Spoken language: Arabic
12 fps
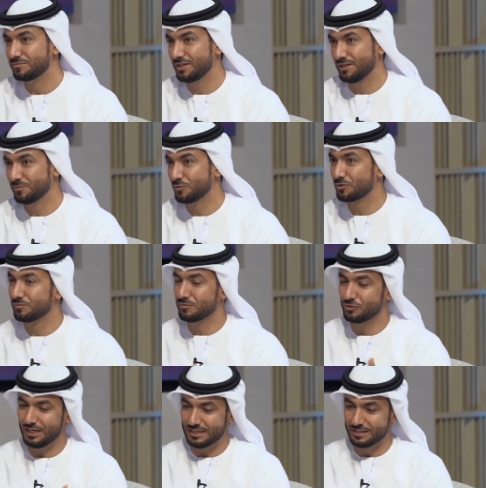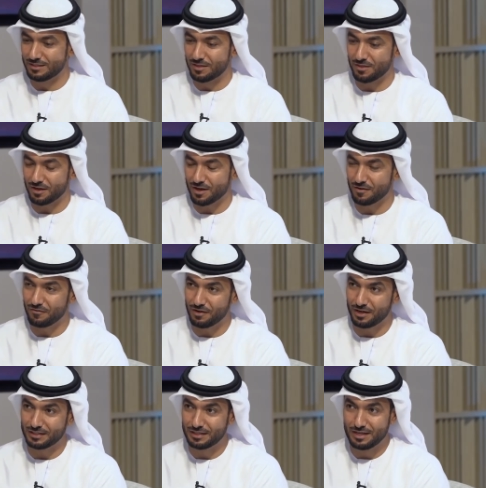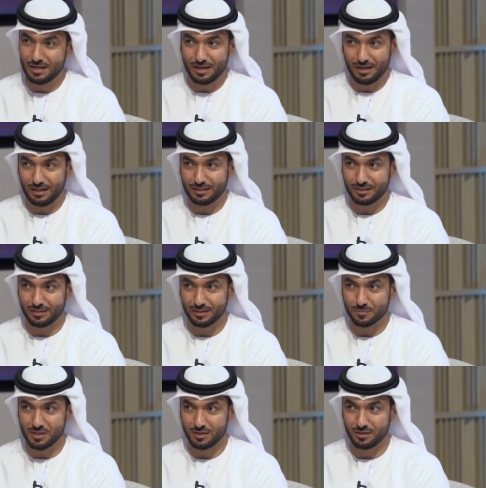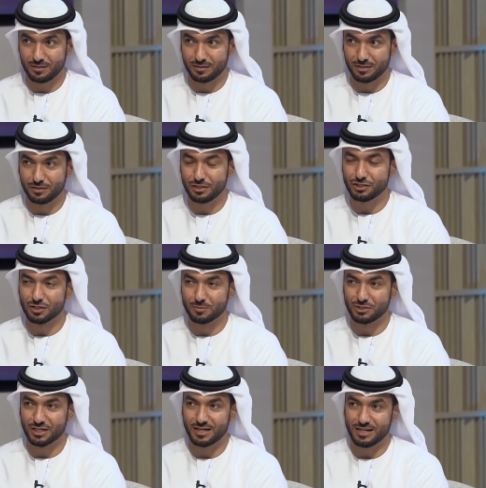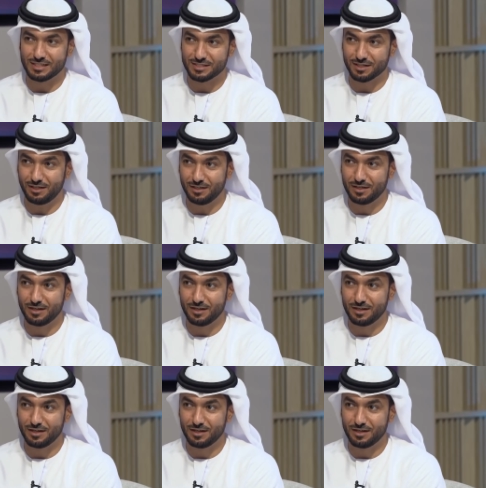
يعني متعدد الثقافات حتى انك مثلا تنتشر بشكل اسرع